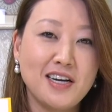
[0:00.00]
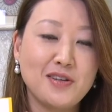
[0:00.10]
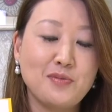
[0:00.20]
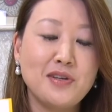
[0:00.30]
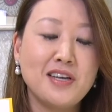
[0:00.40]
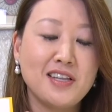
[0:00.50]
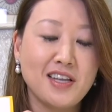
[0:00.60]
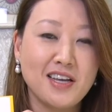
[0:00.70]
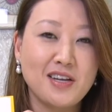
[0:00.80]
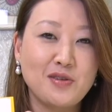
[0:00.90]
あの見てい
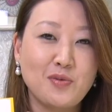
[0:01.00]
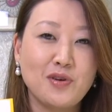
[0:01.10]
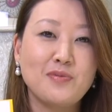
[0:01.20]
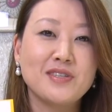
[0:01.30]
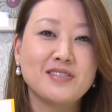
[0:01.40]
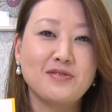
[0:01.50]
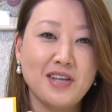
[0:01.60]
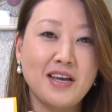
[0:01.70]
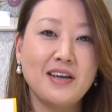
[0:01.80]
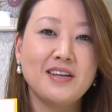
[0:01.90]
ただけると思いますの
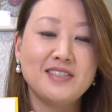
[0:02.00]
で